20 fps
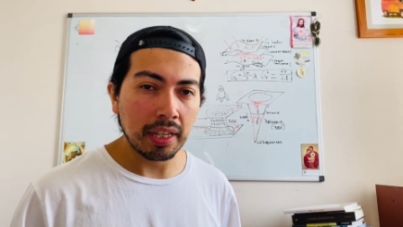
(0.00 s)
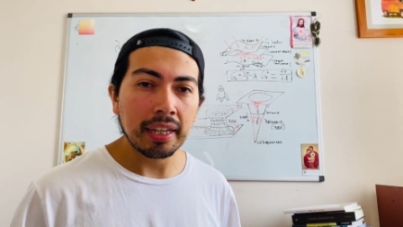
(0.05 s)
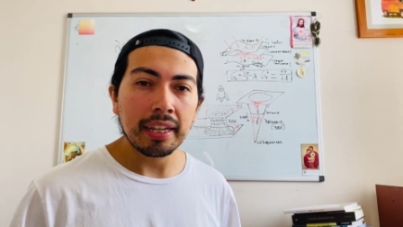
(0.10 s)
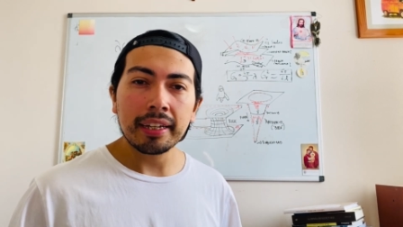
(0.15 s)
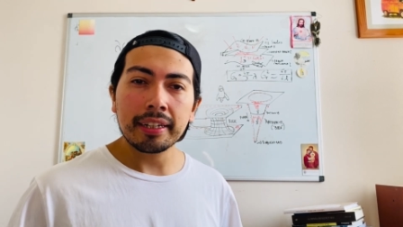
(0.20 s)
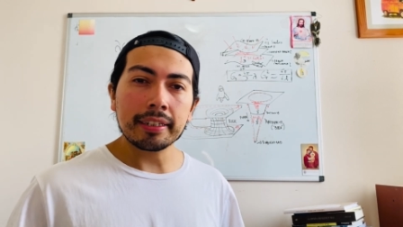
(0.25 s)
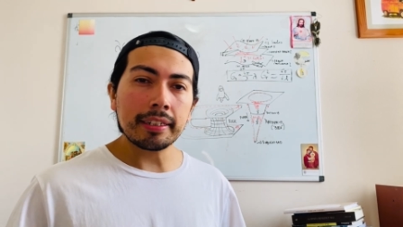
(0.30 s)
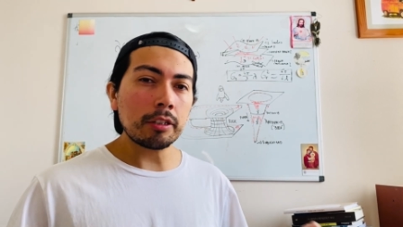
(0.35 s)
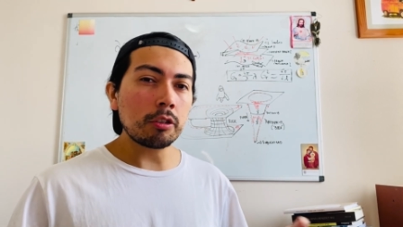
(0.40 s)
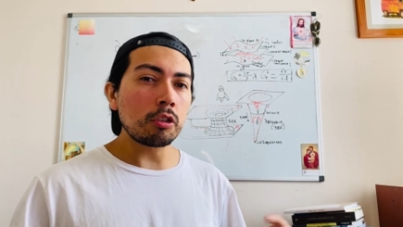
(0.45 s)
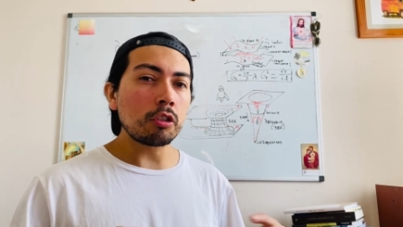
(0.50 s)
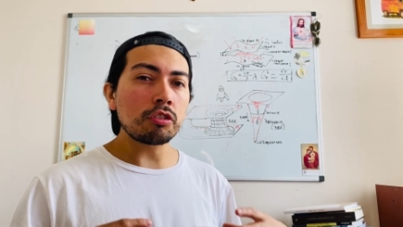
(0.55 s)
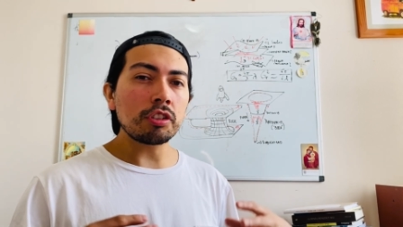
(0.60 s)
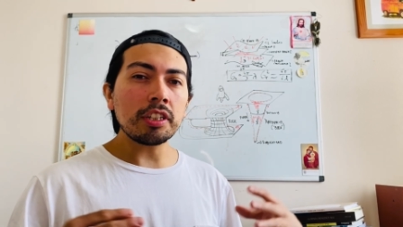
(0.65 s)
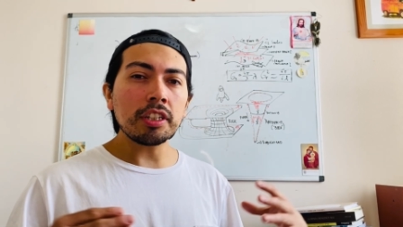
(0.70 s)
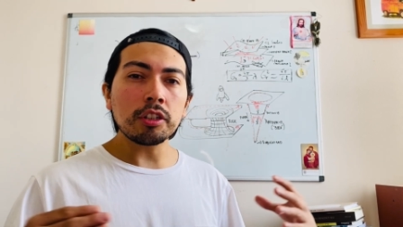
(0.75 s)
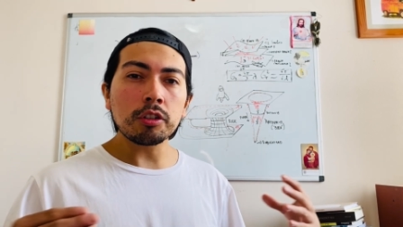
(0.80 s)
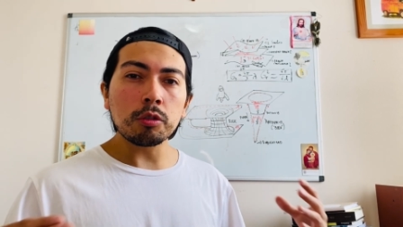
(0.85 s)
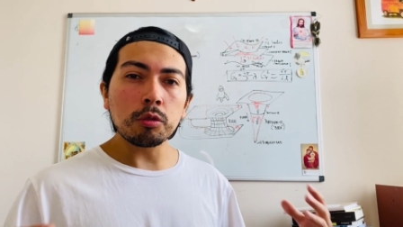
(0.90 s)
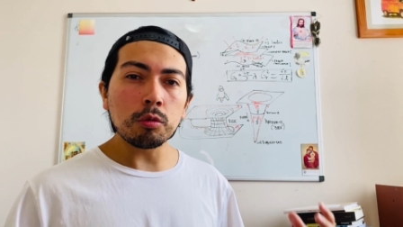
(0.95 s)
Reconocer
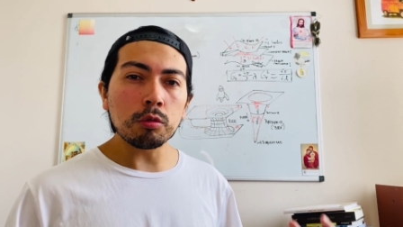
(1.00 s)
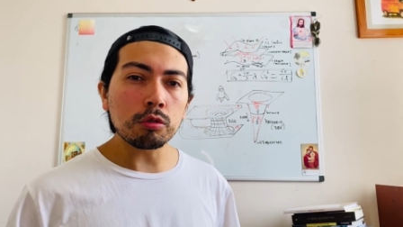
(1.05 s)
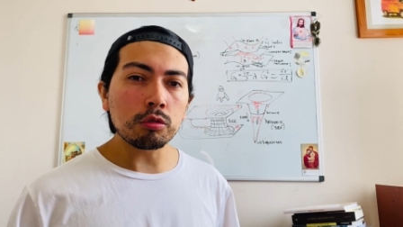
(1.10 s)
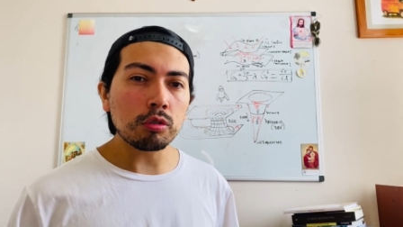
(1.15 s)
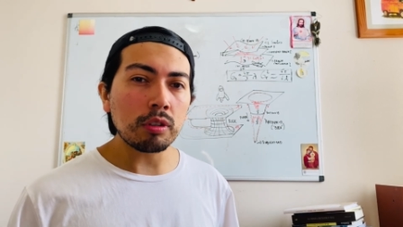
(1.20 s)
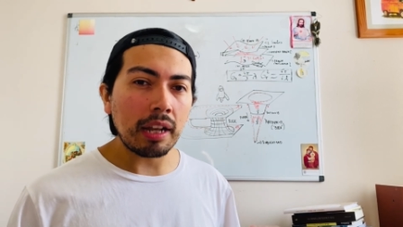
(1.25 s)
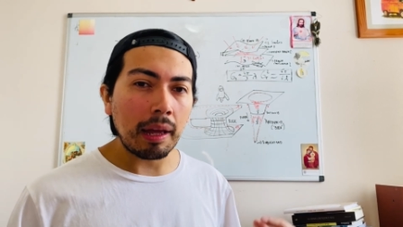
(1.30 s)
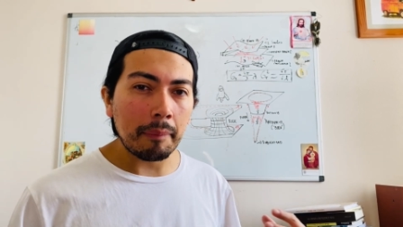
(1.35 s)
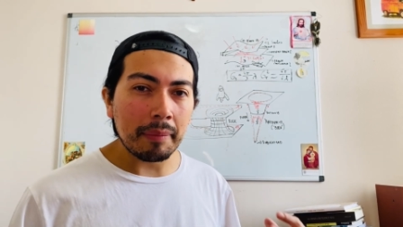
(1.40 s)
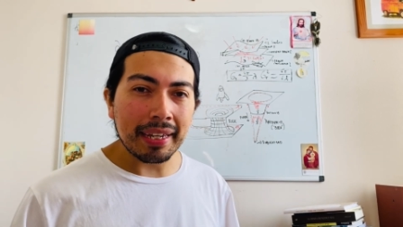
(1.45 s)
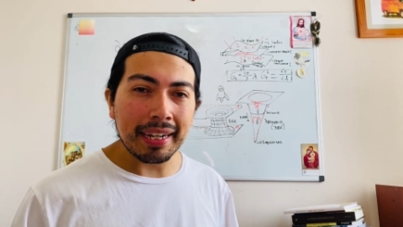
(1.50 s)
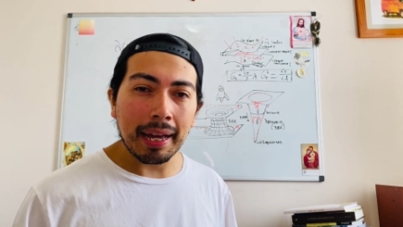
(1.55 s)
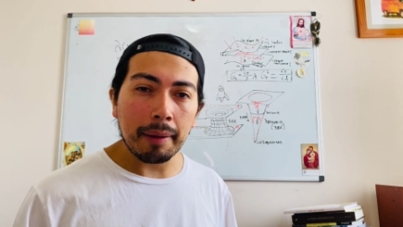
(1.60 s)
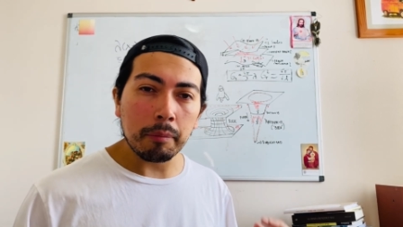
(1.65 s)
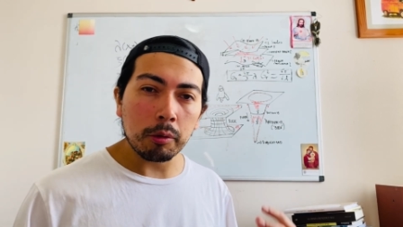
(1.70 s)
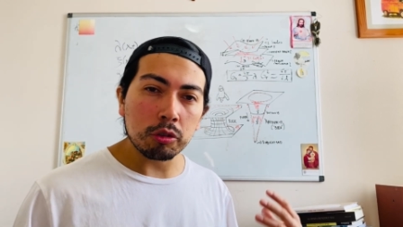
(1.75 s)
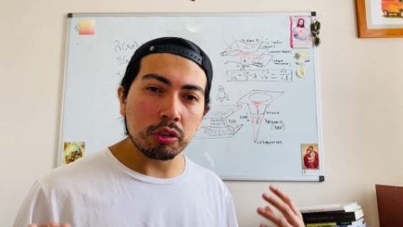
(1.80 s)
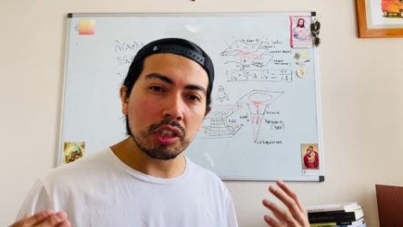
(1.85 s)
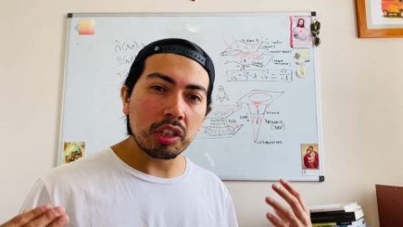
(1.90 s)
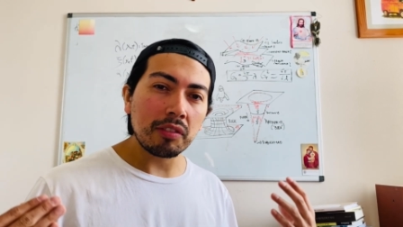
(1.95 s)
incluso la mera
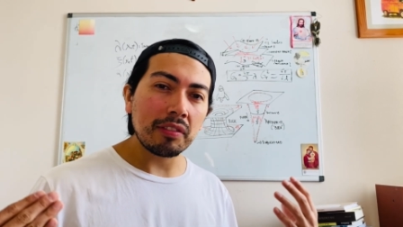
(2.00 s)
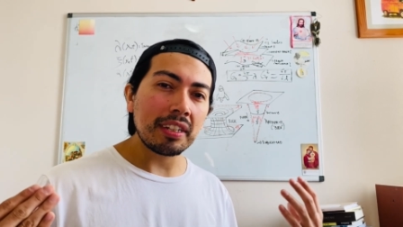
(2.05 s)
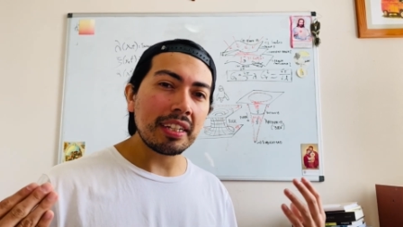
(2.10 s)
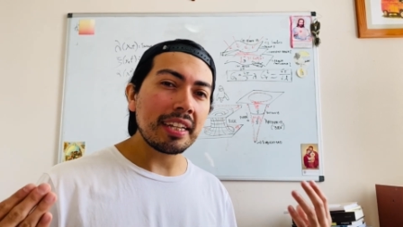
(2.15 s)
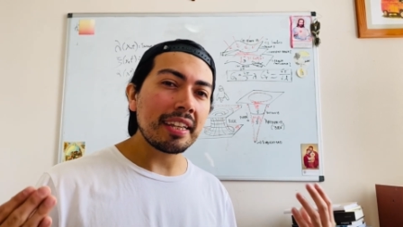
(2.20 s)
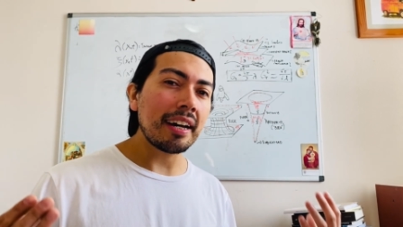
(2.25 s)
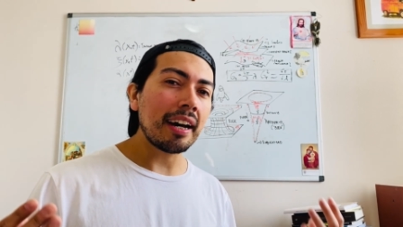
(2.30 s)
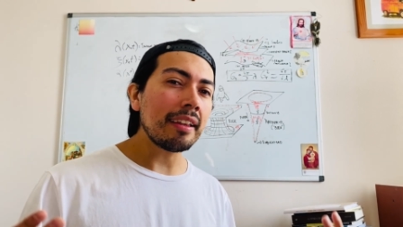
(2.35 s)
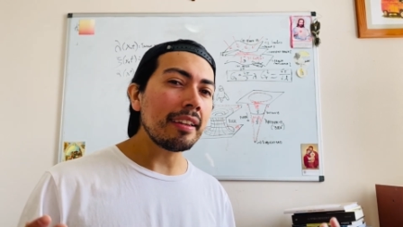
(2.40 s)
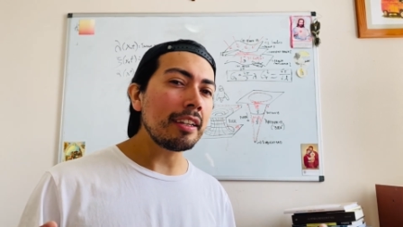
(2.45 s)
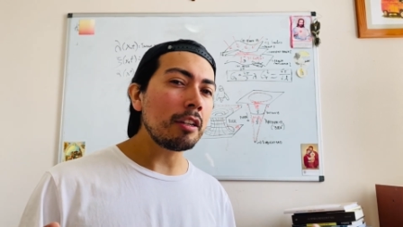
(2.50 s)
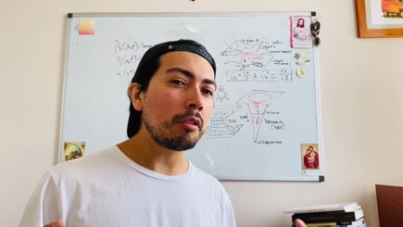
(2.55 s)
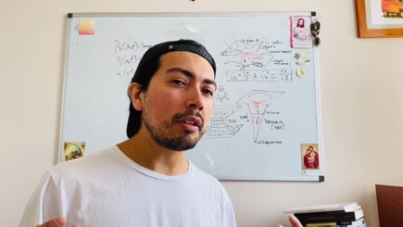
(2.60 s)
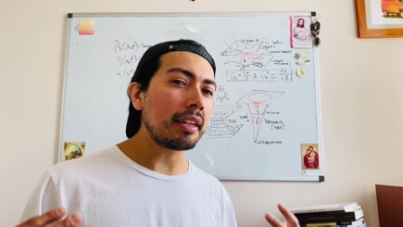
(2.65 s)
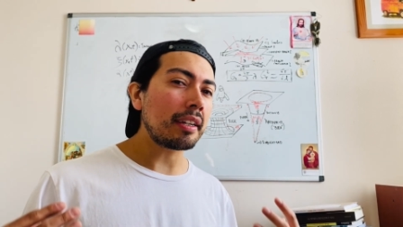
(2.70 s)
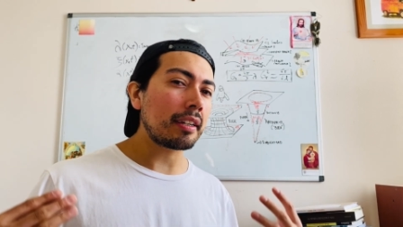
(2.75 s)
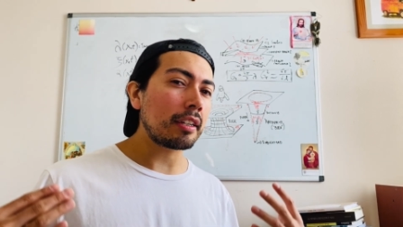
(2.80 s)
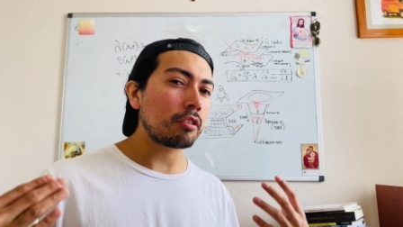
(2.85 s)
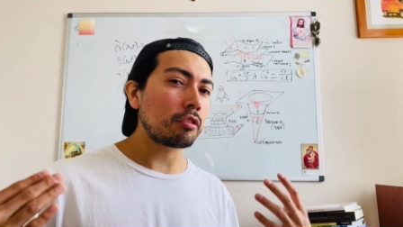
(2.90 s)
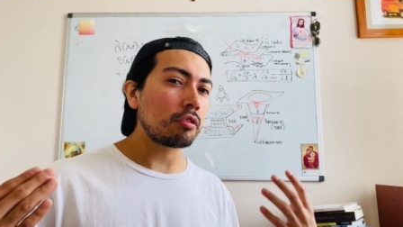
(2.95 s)
posibilidad de lo
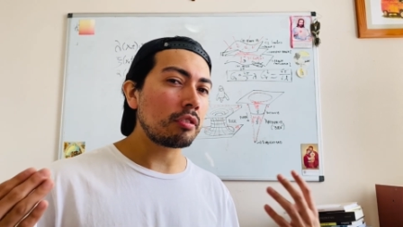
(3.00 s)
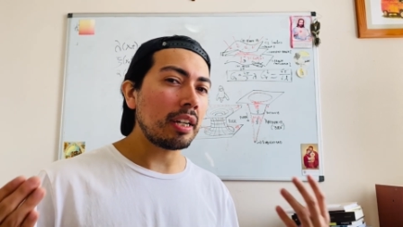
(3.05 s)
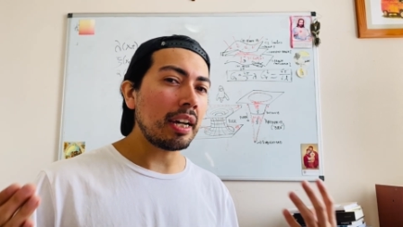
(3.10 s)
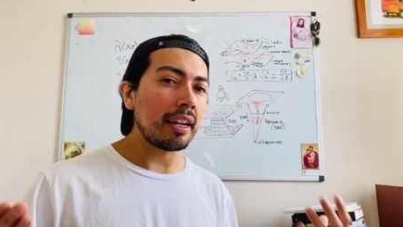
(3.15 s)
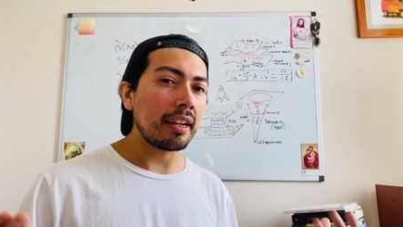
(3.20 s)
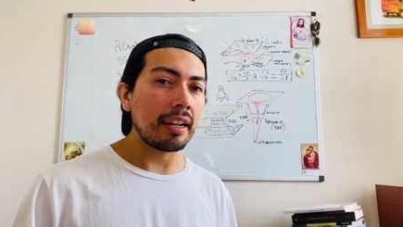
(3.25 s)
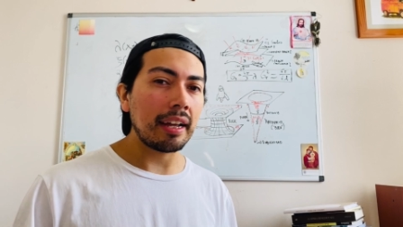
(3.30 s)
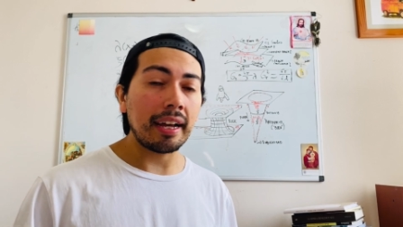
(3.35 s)
irracional,